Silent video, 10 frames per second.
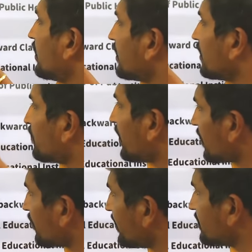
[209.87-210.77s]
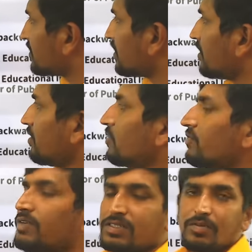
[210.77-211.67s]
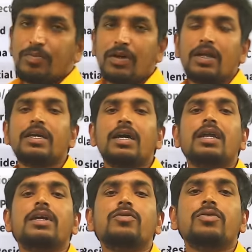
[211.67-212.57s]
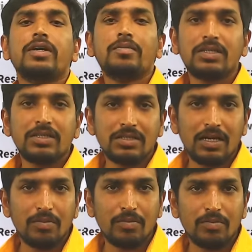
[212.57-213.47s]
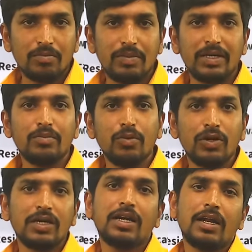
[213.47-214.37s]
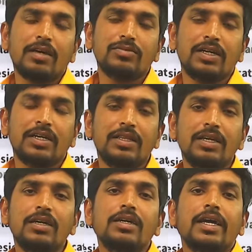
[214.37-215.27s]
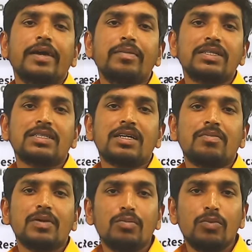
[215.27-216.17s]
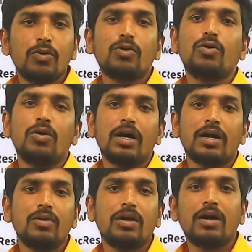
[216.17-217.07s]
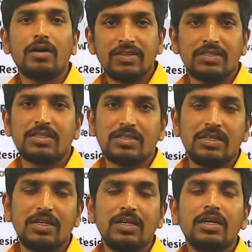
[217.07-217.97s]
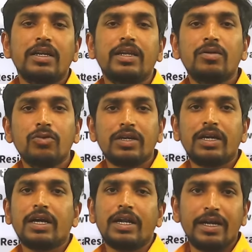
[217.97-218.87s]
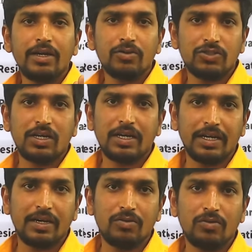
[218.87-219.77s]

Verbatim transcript: డిపార్ట్మెంట్స్ ఫస్ట్ ఆఫ్ ఆల్ ఇవాళ నేను ఎంహెచ్ఎస్ఆర్ బి బోర్డుకి వెళ్ళడం జరిగింది ఎంహెచ్ఎస్ఆర్పి బోర్డులో అక్కడున్న ఆఫీసర్స్ని నేను ముఖ్యంగా రెండే క్వశ్చన్లు అడిగాను